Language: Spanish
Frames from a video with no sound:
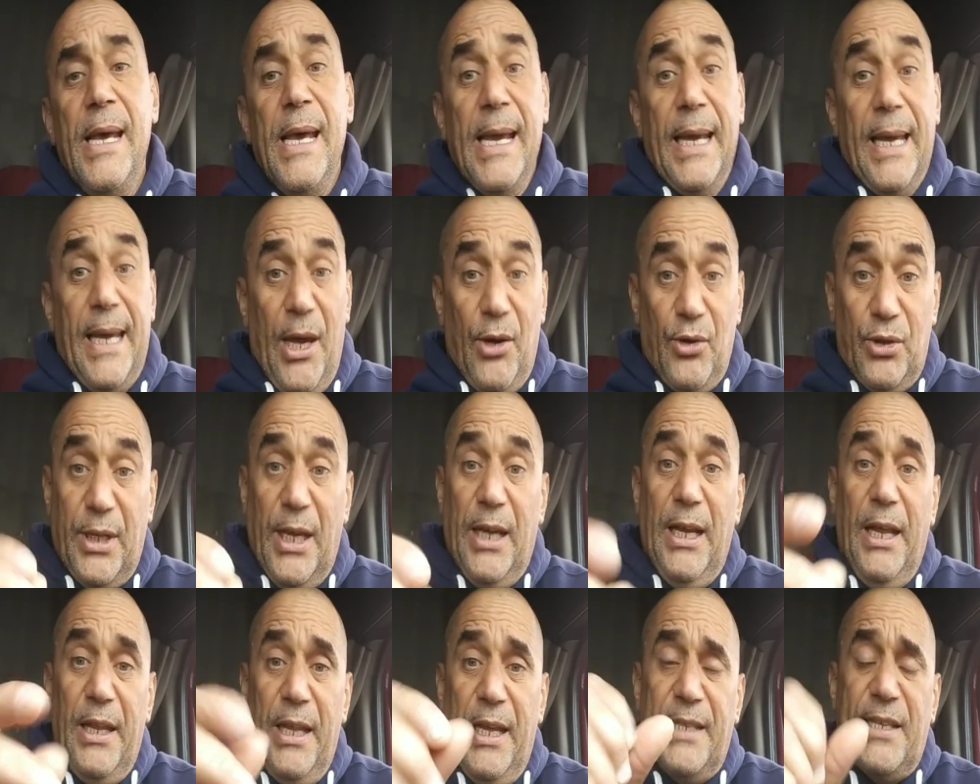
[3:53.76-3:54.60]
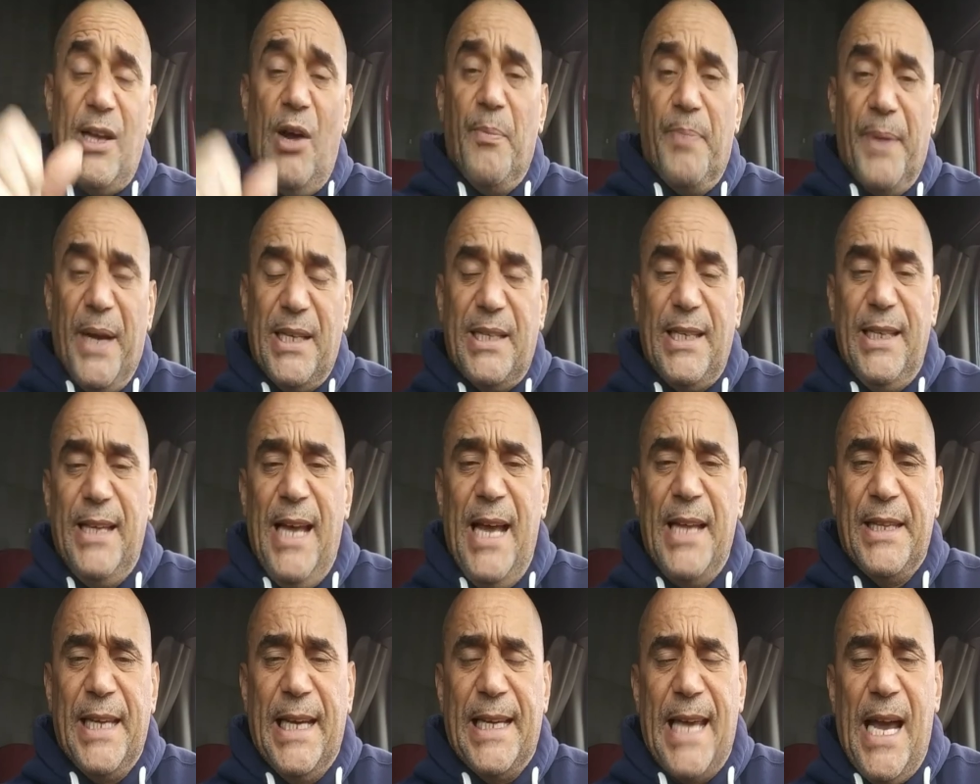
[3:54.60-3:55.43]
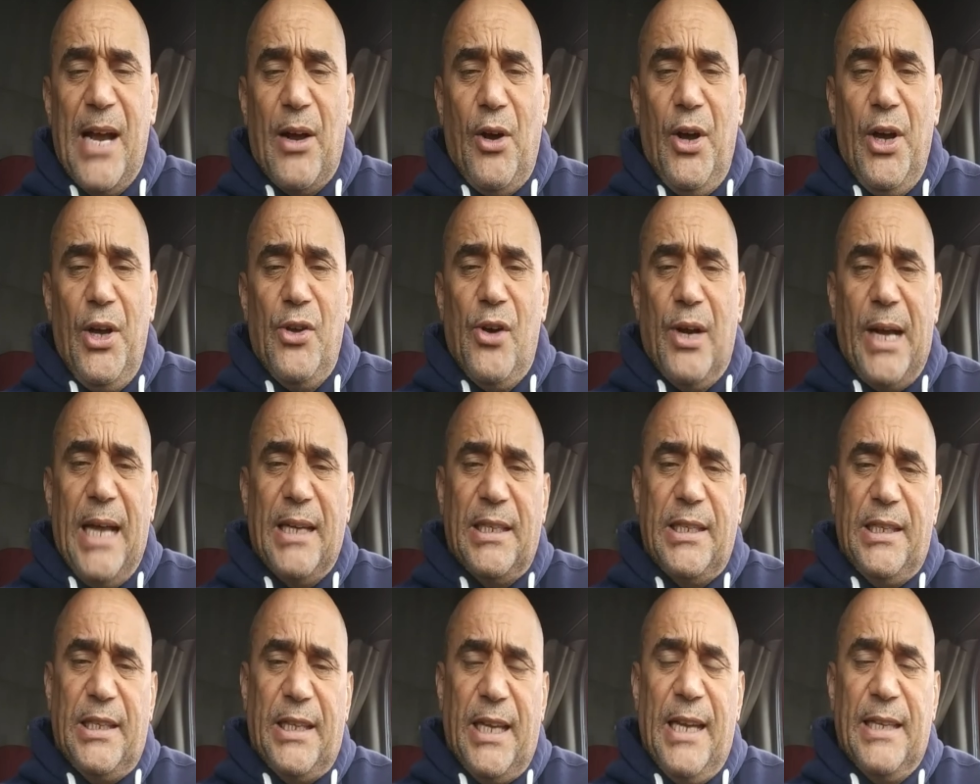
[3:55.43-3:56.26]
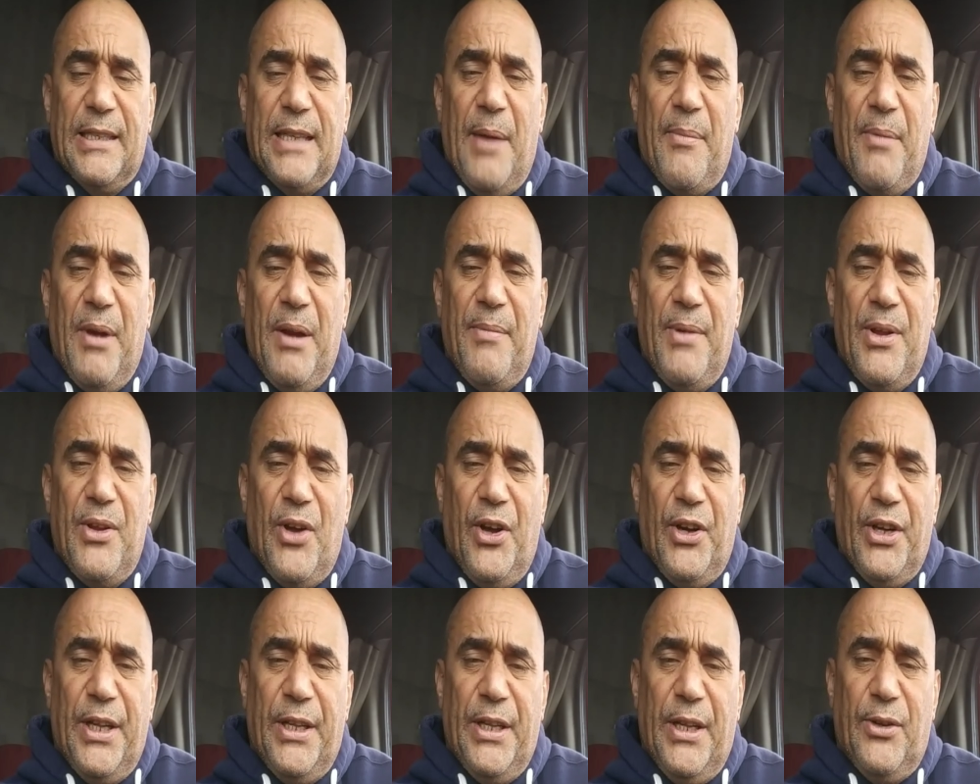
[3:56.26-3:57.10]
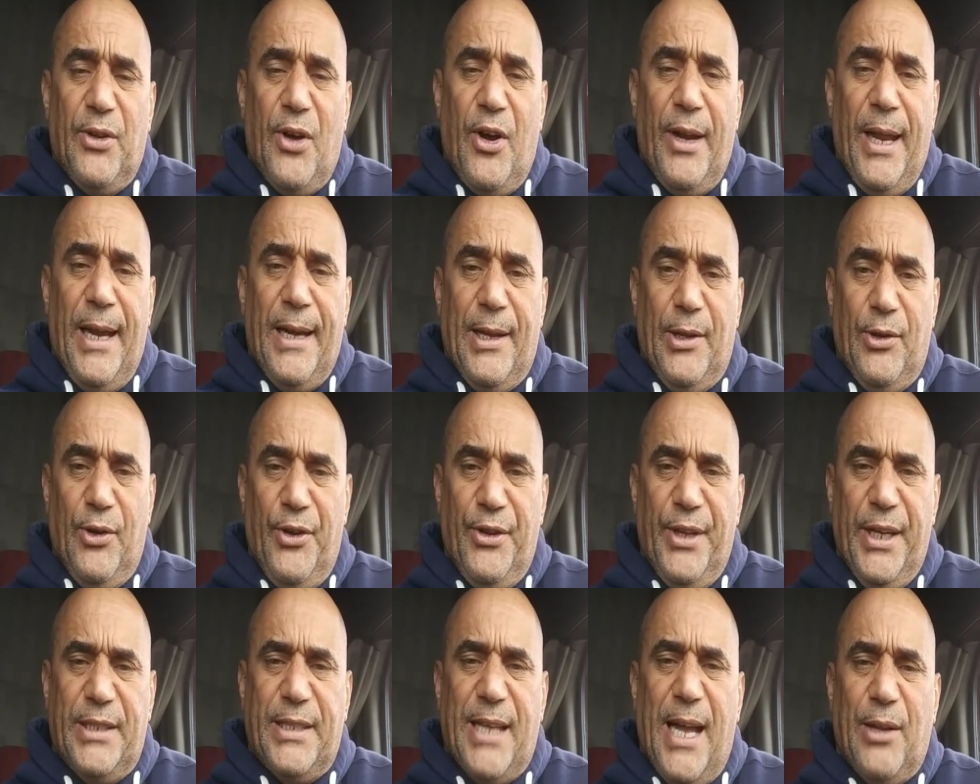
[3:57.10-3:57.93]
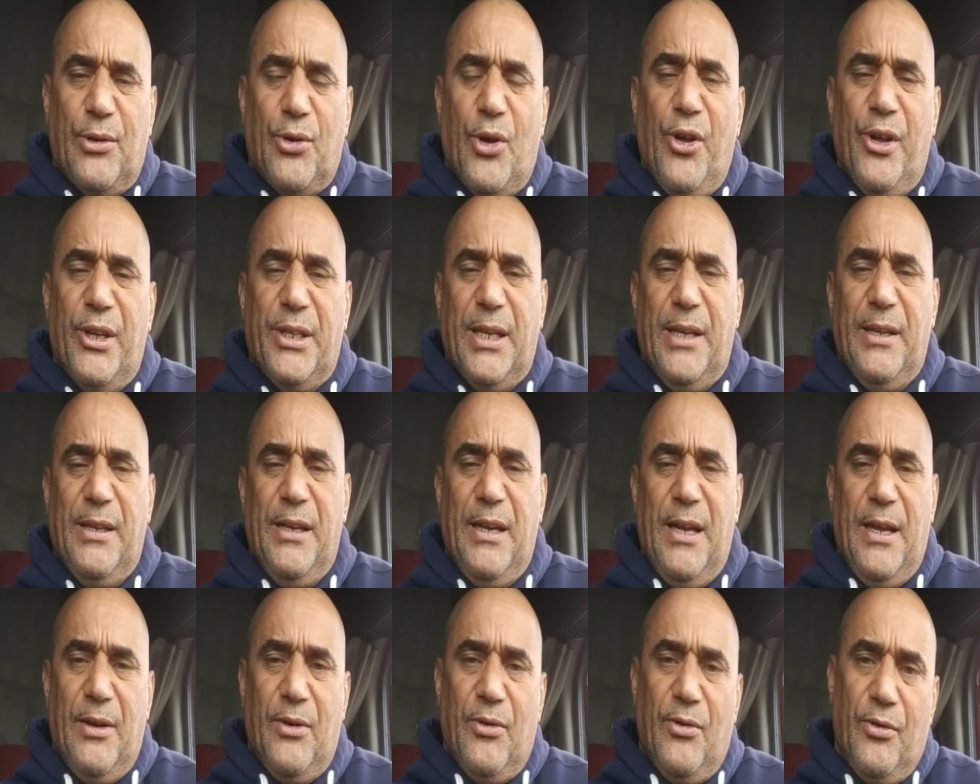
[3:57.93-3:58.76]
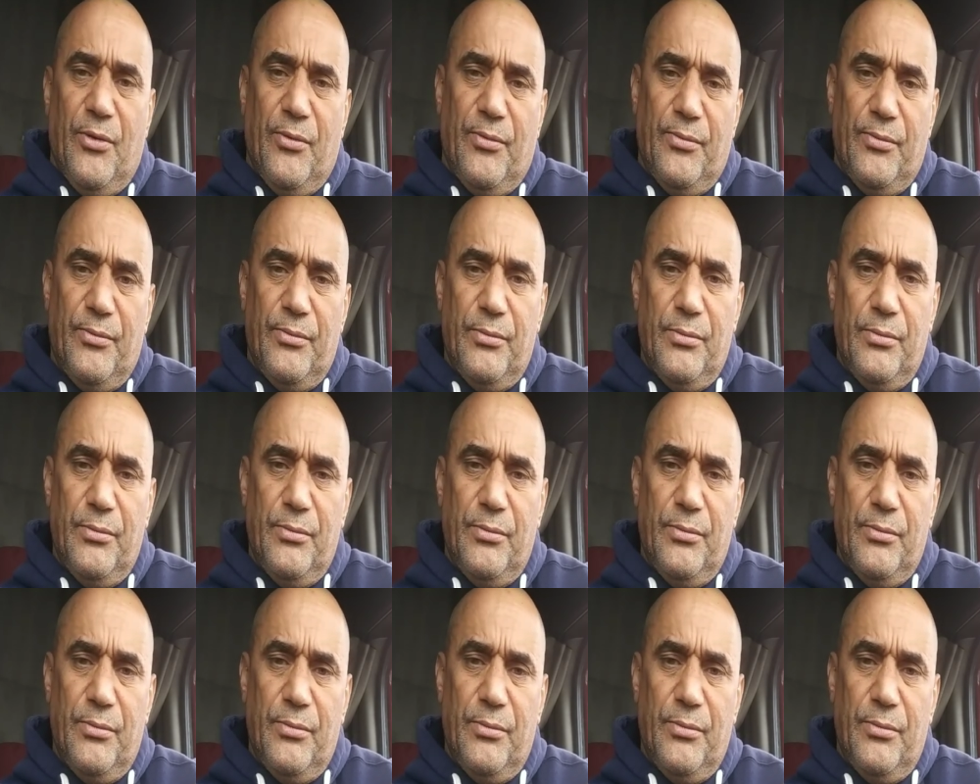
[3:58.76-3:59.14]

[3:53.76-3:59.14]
Que usted le dice a un presidente que ha cogido casi 30 mil millones de dólares. ¿Dónde está todo ese dinero?